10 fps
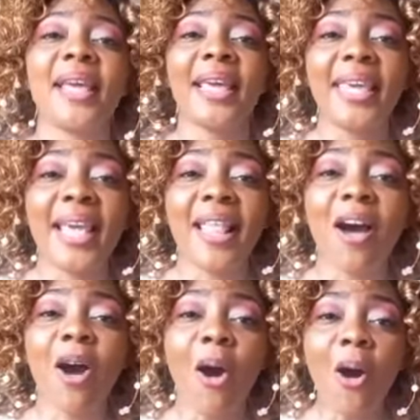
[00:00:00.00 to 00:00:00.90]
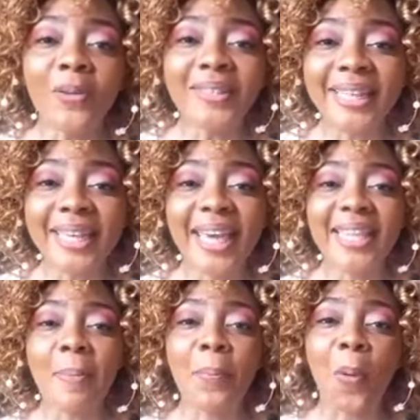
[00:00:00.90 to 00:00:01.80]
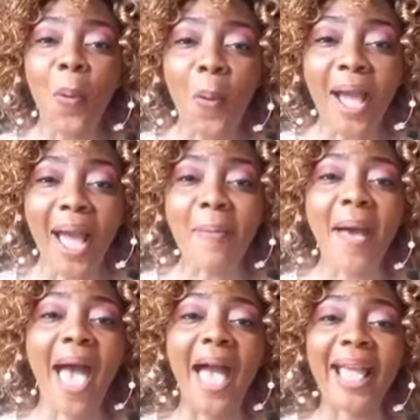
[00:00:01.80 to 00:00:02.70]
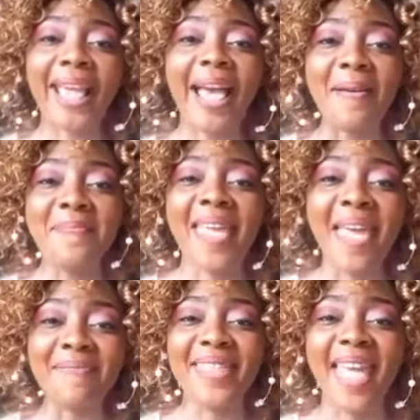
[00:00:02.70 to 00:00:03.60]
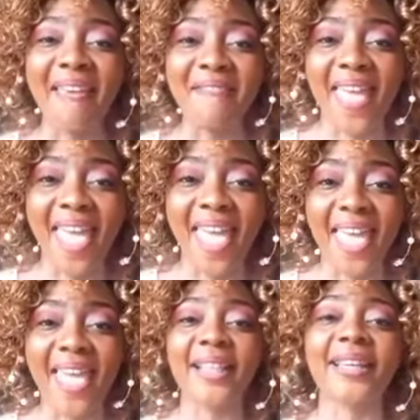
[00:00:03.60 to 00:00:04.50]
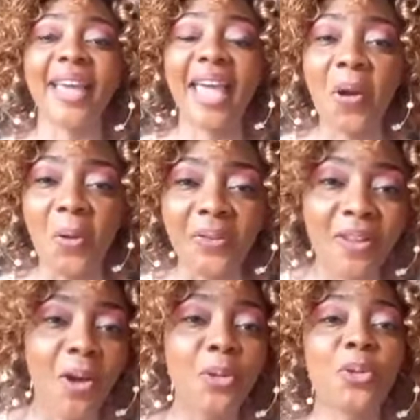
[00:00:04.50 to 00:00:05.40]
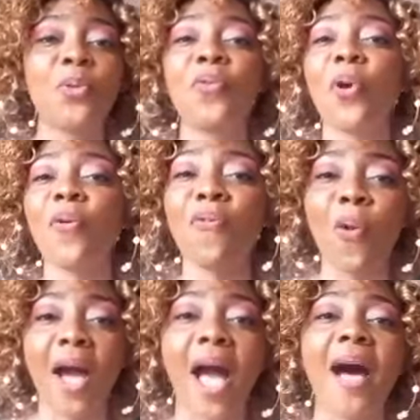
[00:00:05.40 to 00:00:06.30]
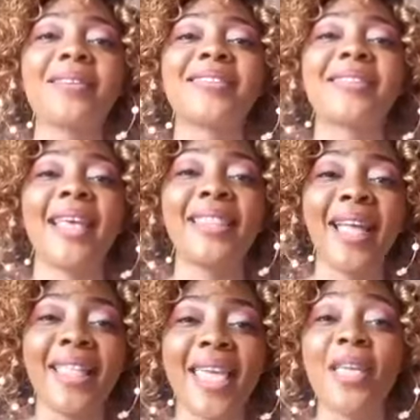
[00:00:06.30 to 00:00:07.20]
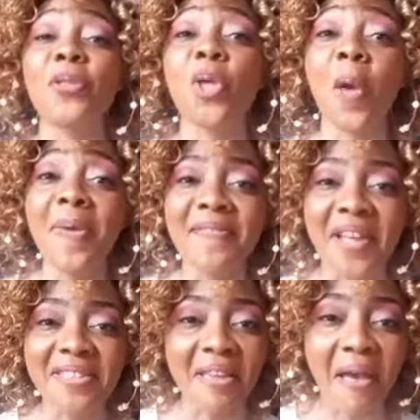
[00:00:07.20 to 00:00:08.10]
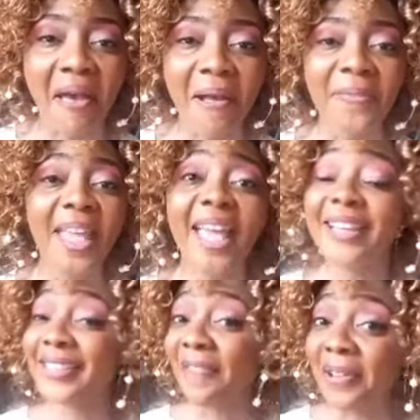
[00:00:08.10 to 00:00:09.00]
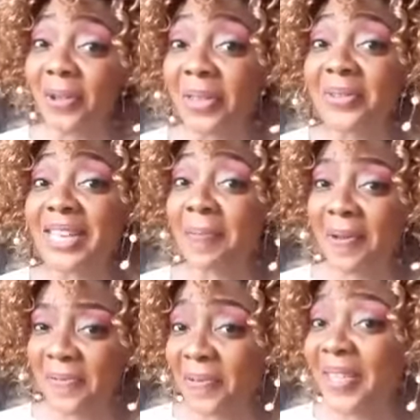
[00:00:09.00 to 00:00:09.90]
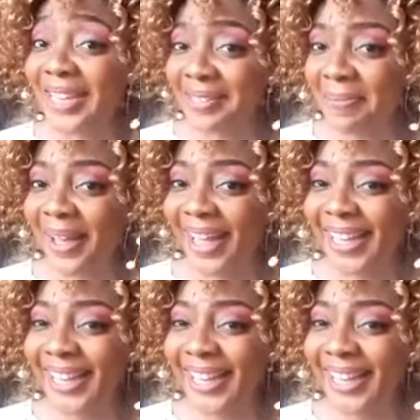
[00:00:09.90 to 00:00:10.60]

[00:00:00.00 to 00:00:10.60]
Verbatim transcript: qui est la rentrée des programmes à Candem TV. Très contente de vous revoir en cette année 2021. Ça fait longtemps que c'était pas vu, n'est-ce pas?